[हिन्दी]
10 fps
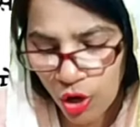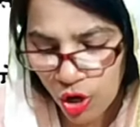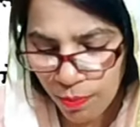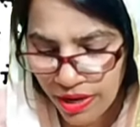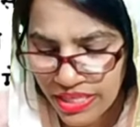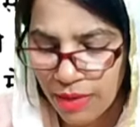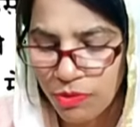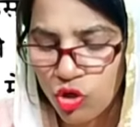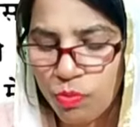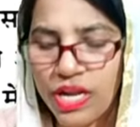और बादामी
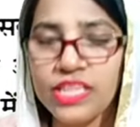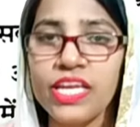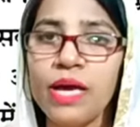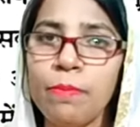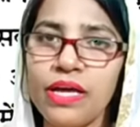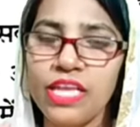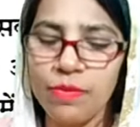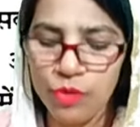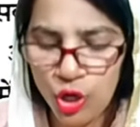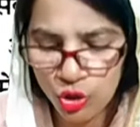को बना देना है बादाम
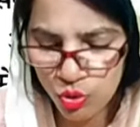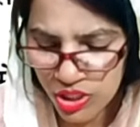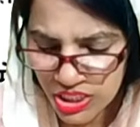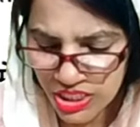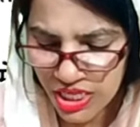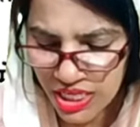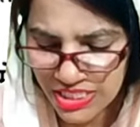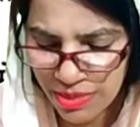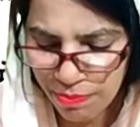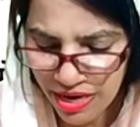तो इस तरीके
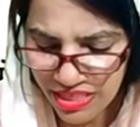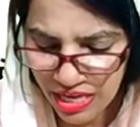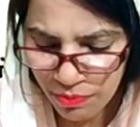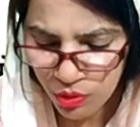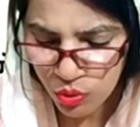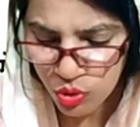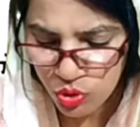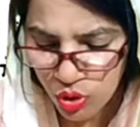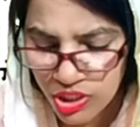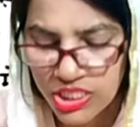से बादाम की खोज
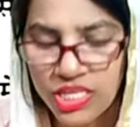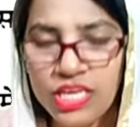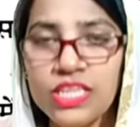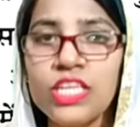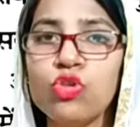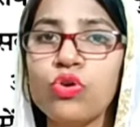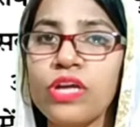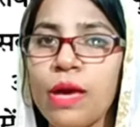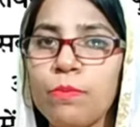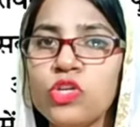कौन किसने की थी तो
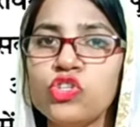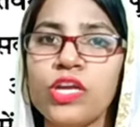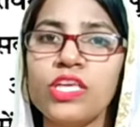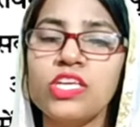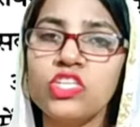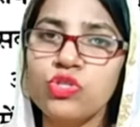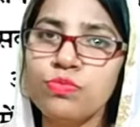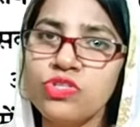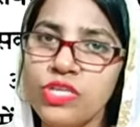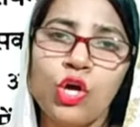क्रैम्ब्रिश यानी
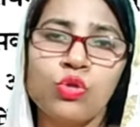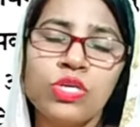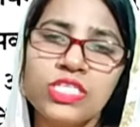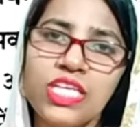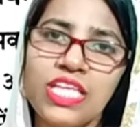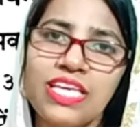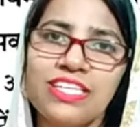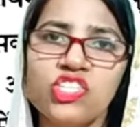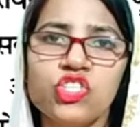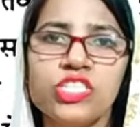किशमिश ने की तो इसी तरीके से
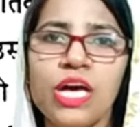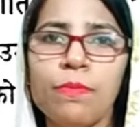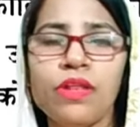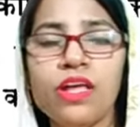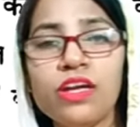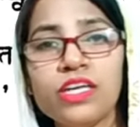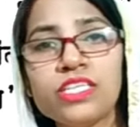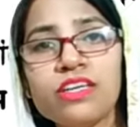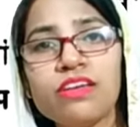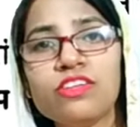चीज़ें आप लर्न
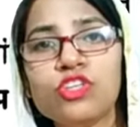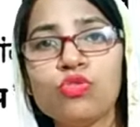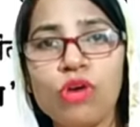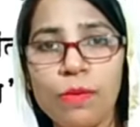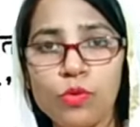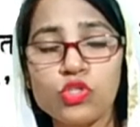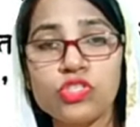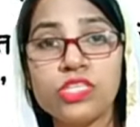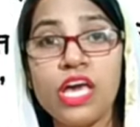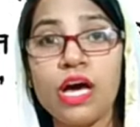कर लीजिए तो आपको
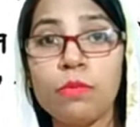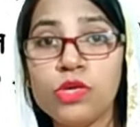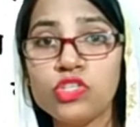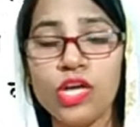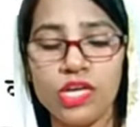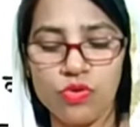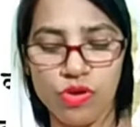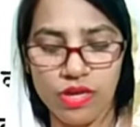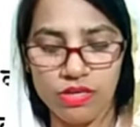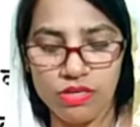चीज़ें हमेशा लर्न
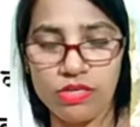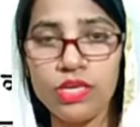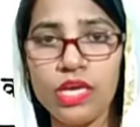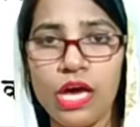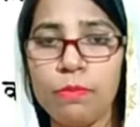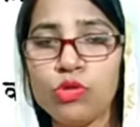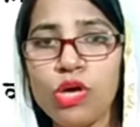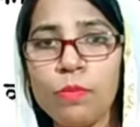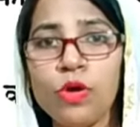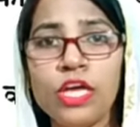रहेंगी ठीक है अभी तो
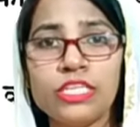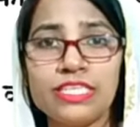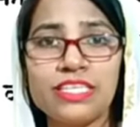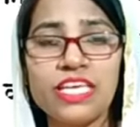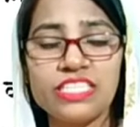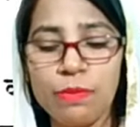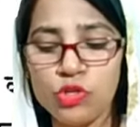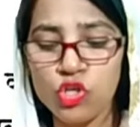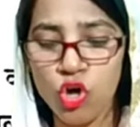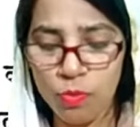आप जैसे कि
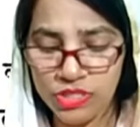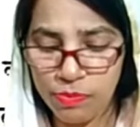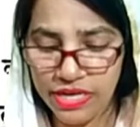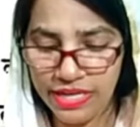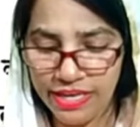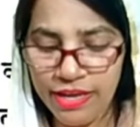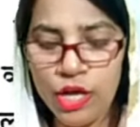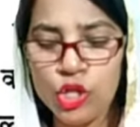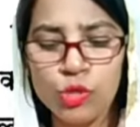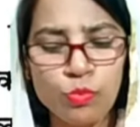एग्जामिनेशन हॉल में जब बैठेंगे
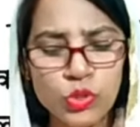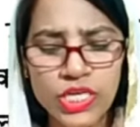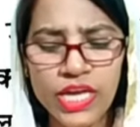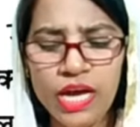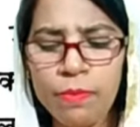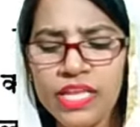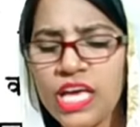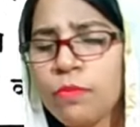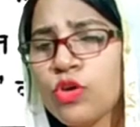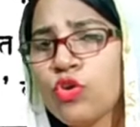तो पूछा जाएगा
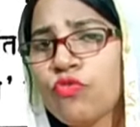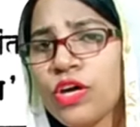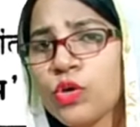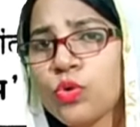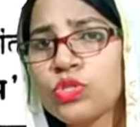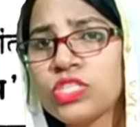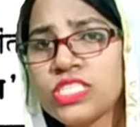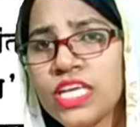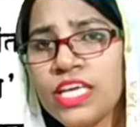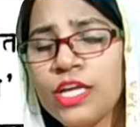बादामी की गुफा की खोज
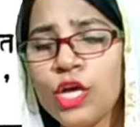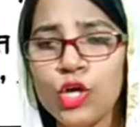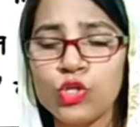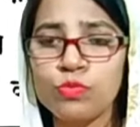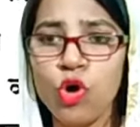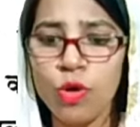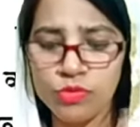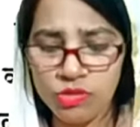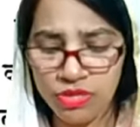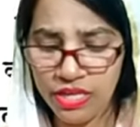किसने की तो उसमें
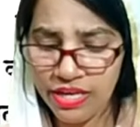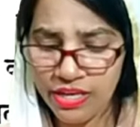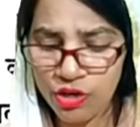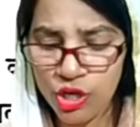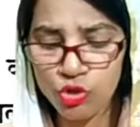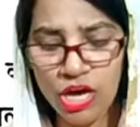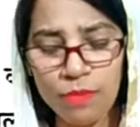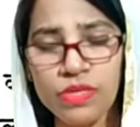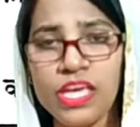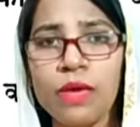ऑप्शन दे रखेंगे तो आप
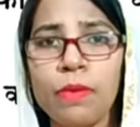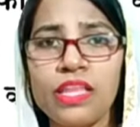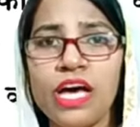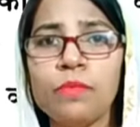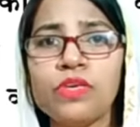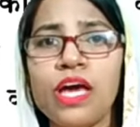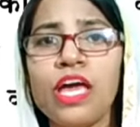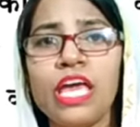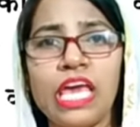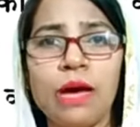देखेंगे बादाम क्या है
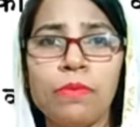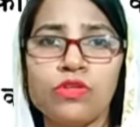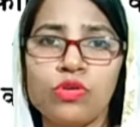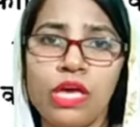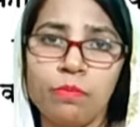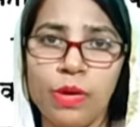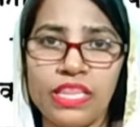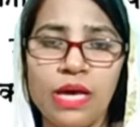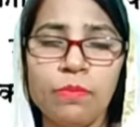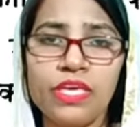यहाँ पर जो
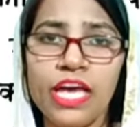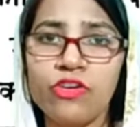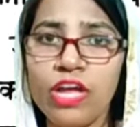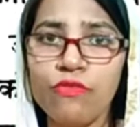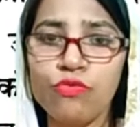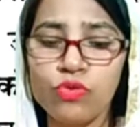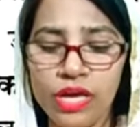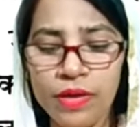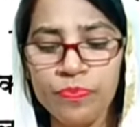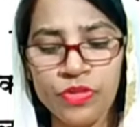बादाम भी क्या है ड्राई फ्रूट
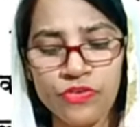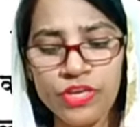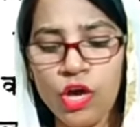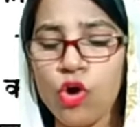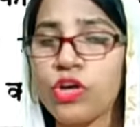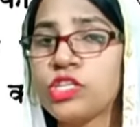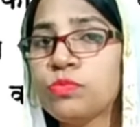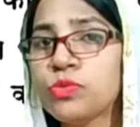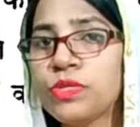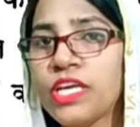है ठीक है और किशमिश
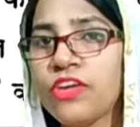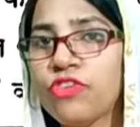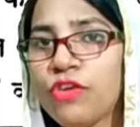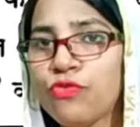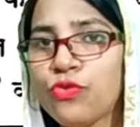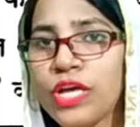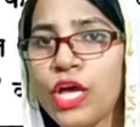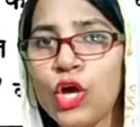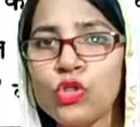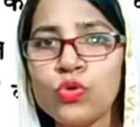किशमिश भी क्या है ड्राई फ्रूट है
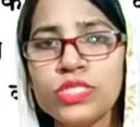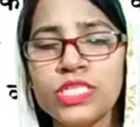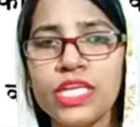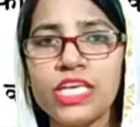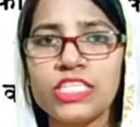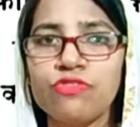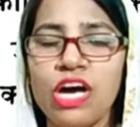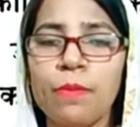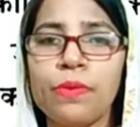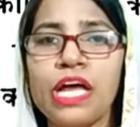तो इस तरीके से
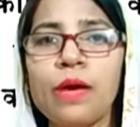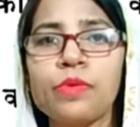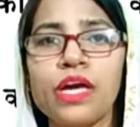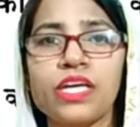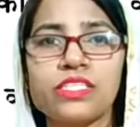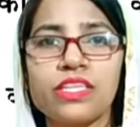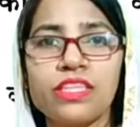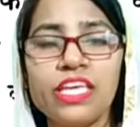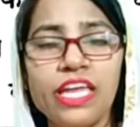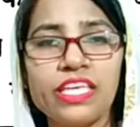वहाँ पर आप क्या कर सकते
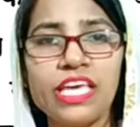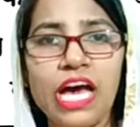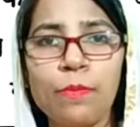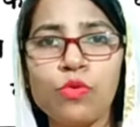हैं यानी कि आपको